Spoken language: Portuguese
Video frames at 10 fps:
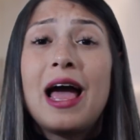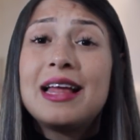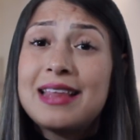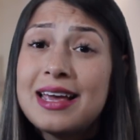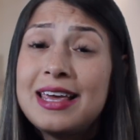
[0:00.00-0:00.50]

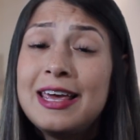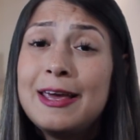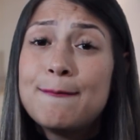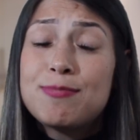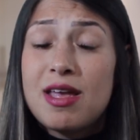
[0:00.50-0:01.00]
Até
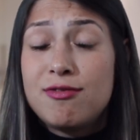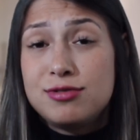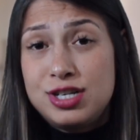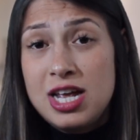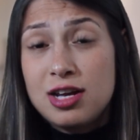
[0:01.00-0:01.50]
que teve
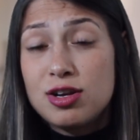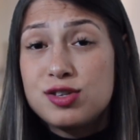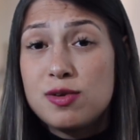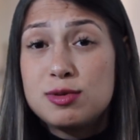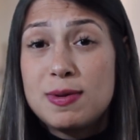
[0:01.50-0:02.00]
um dia que
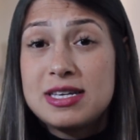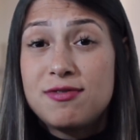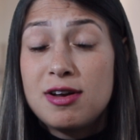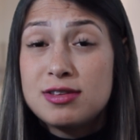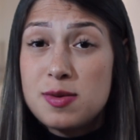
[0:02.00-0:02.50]
nós fomos
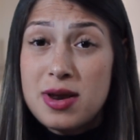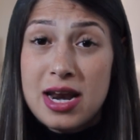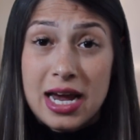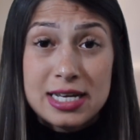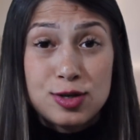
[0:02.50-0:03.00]
passar final de semana
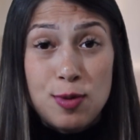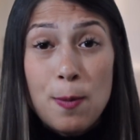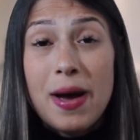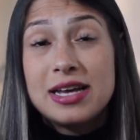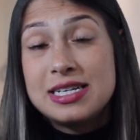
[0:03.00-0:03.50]
na casa do
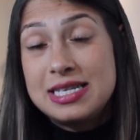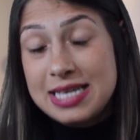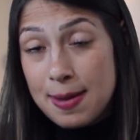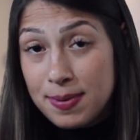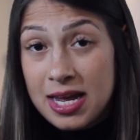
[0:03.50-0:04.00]
meu pai, a gente
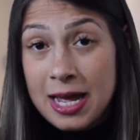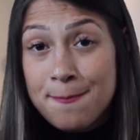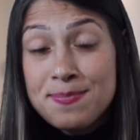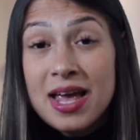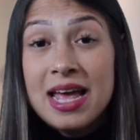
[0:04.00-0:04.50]
sempre
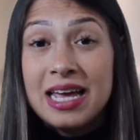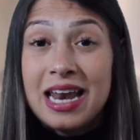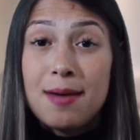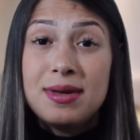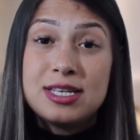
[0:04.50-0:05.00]
ia. E
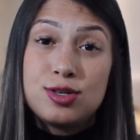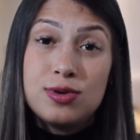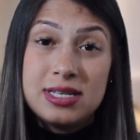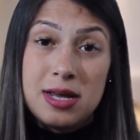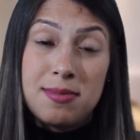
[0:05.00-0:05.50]
lá minhas
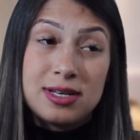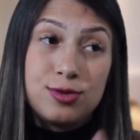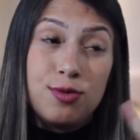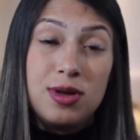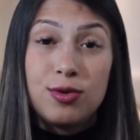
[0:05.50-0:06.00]
duas irmãs
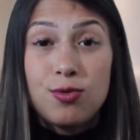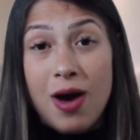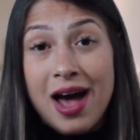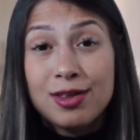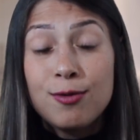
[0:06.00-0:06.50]
dormiam num
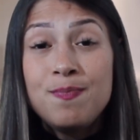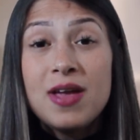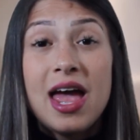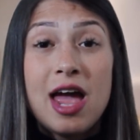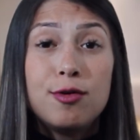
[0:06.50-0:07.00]
quarto,
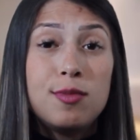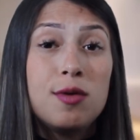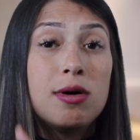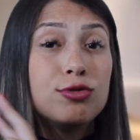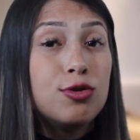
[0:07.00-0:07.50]
eu e meu
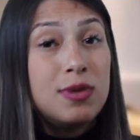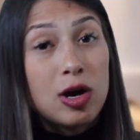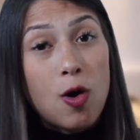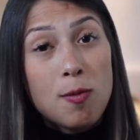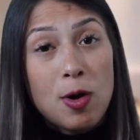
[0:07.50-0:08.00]
irmão
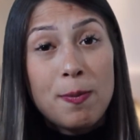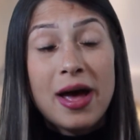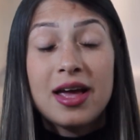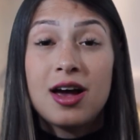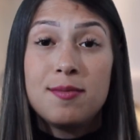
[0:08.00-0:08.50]
dormia com o meu
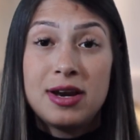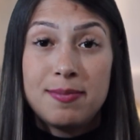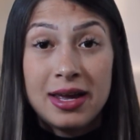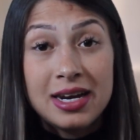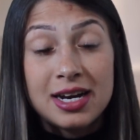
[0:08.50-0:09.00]
pai, que a cama era
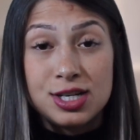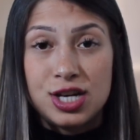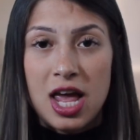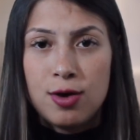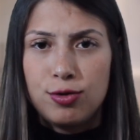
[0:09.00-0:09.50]
bem
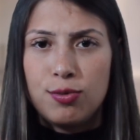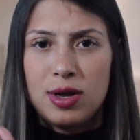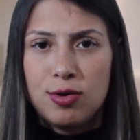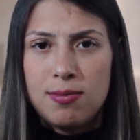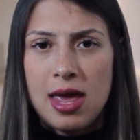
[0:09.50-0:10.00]
grande. Eu
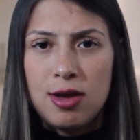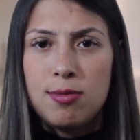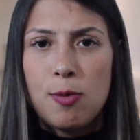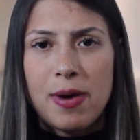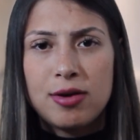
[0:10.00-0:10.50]
dormia no meio,
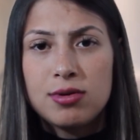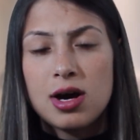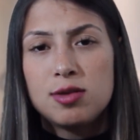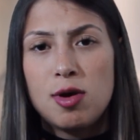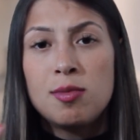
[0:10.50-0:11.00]
meu pai num
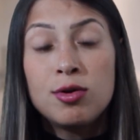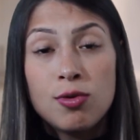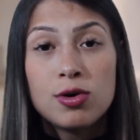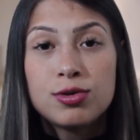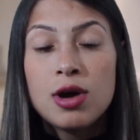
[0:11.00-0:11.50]
canto, meu irmão
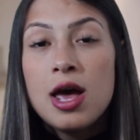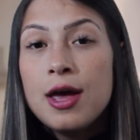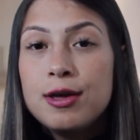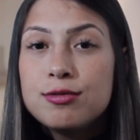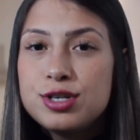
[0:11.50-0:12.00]
no outro.
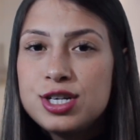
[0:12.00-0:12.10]
E um